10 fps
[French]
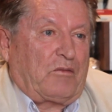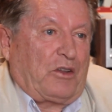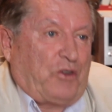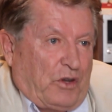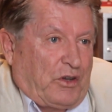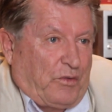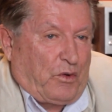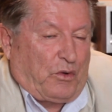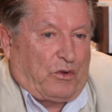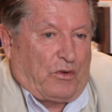quelqu'un qui
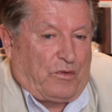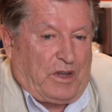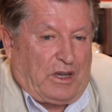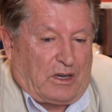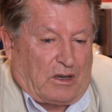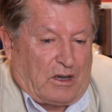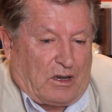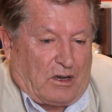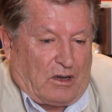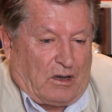veut devenir
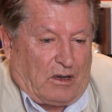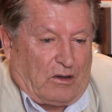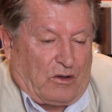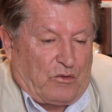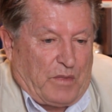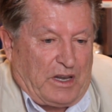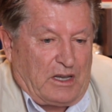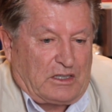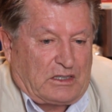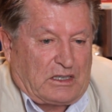euh,
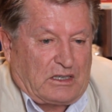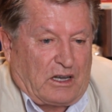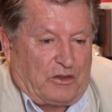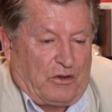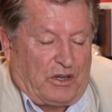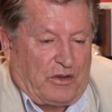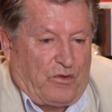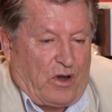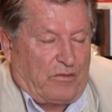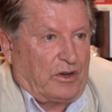humaniste, c'est quelqu'un qui
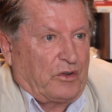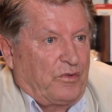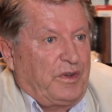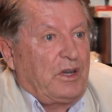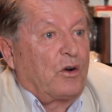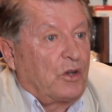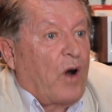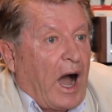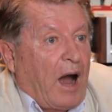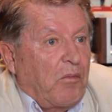veut avoir une vie
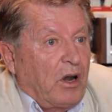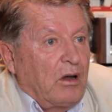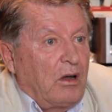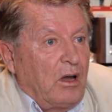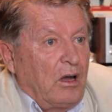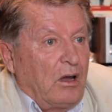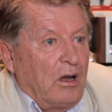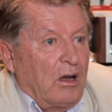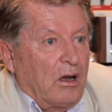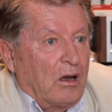honorable.
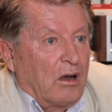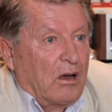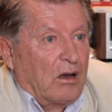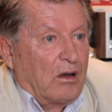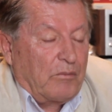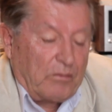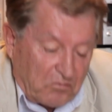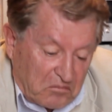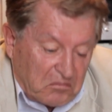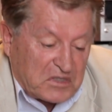Euh,
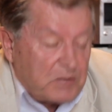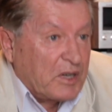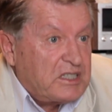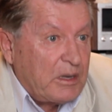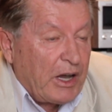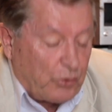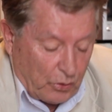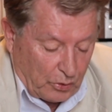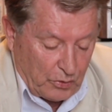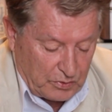si possible, être
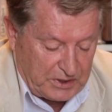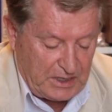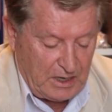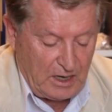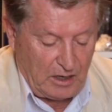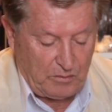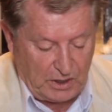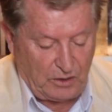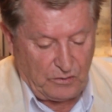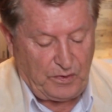heureux aussi,
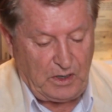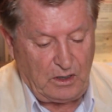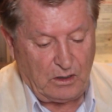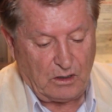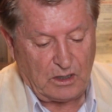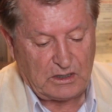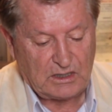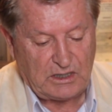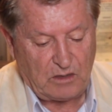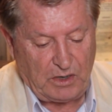mais une vie
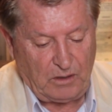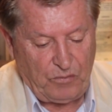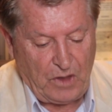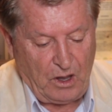essentiellement